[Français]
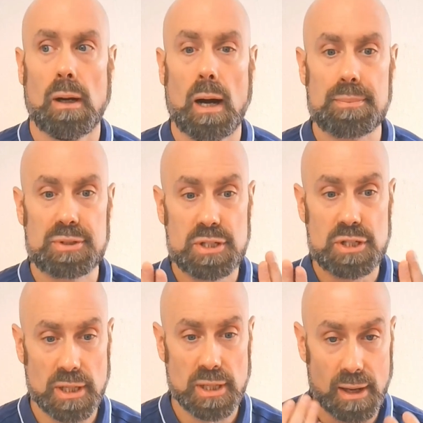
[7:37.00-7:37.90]
un,
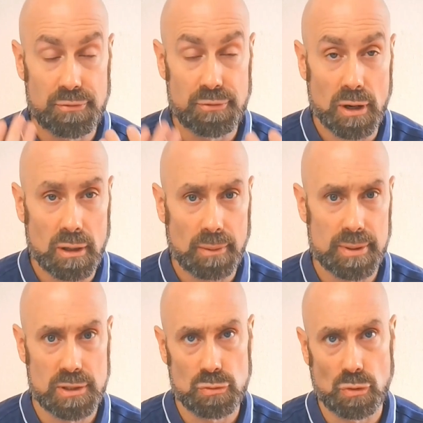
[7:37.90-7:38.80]
psyché qui est fort,
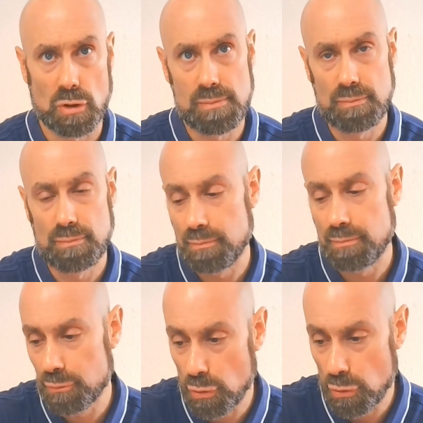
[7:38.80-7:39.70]
parce qu'ils ont quand même
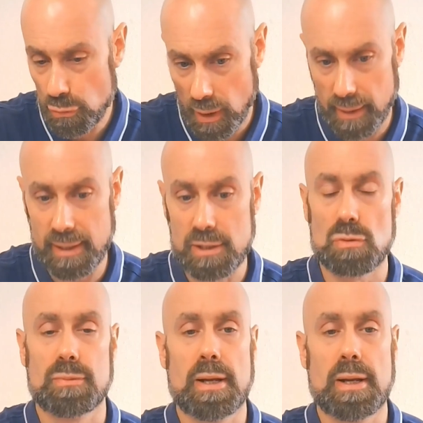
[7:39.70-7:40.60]
tenu un X
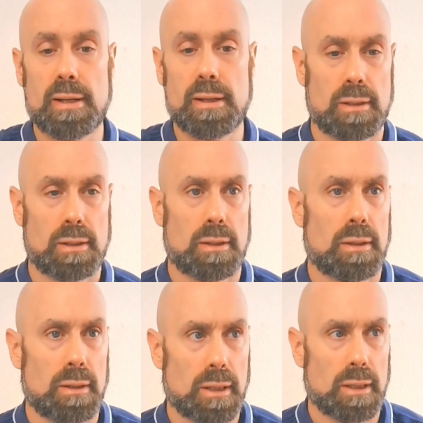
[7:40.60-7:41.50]
nombre d'années,
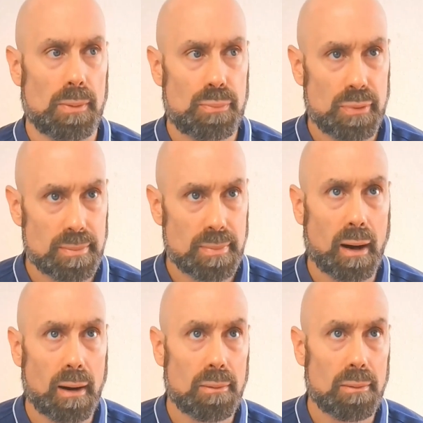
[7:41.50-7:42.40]
et puis, bah,
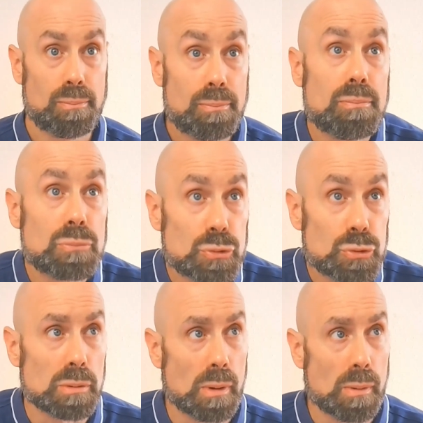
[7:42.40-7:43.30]

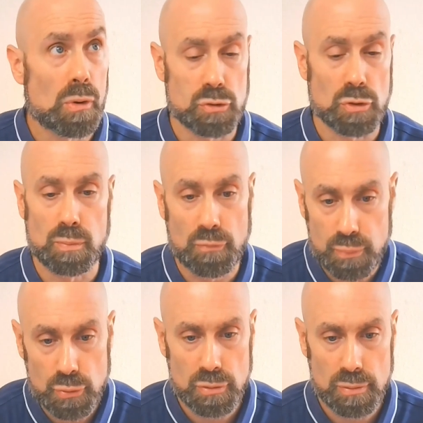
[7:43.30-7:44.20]
jusqu'au moment où ils n'en peuvent
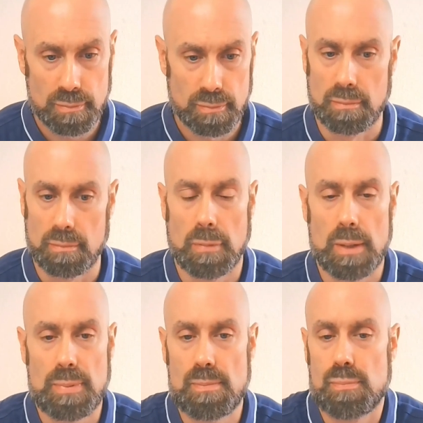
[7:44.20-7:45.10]
plus, et
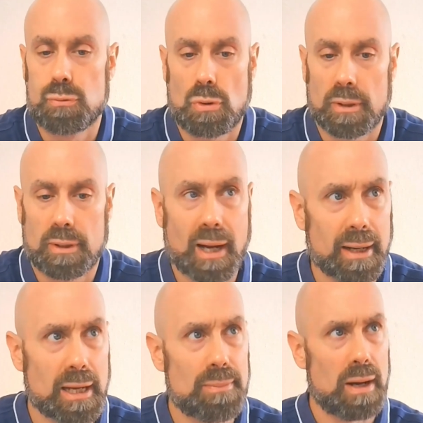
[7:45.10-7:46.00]
puis plutôt que de
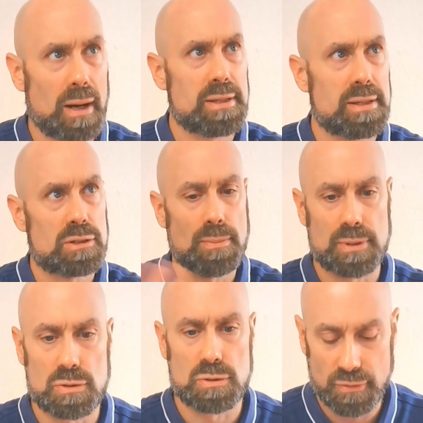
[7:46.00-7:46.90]
craquer, bah, ils disent stop,
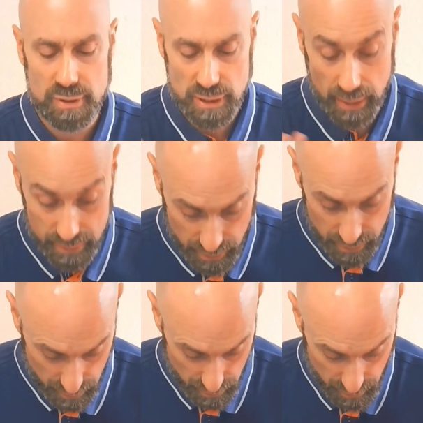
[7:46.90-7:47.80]
ça suffit, j'arrête.
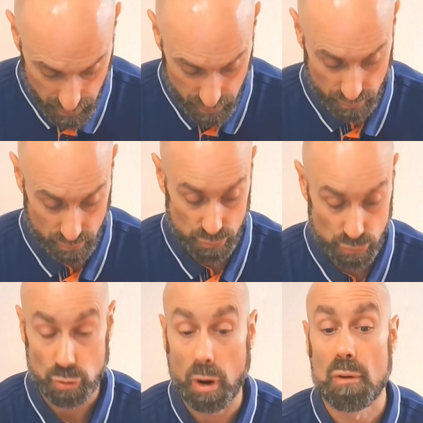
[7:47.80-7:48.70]
J'ai
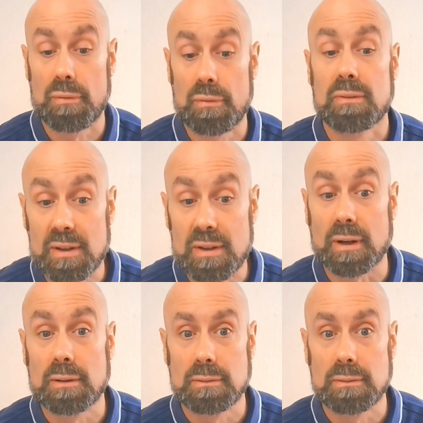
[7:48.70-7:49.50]
encore envie de vivre.